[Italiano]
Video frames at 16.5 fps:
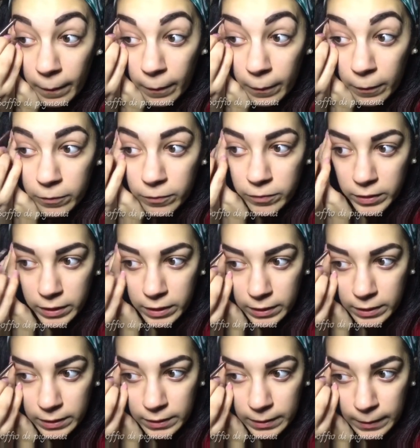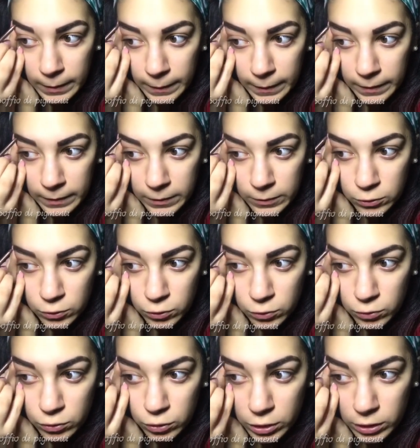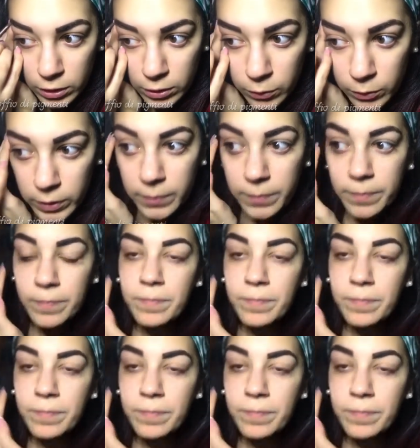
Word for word: conviene andare ad aggiungere qui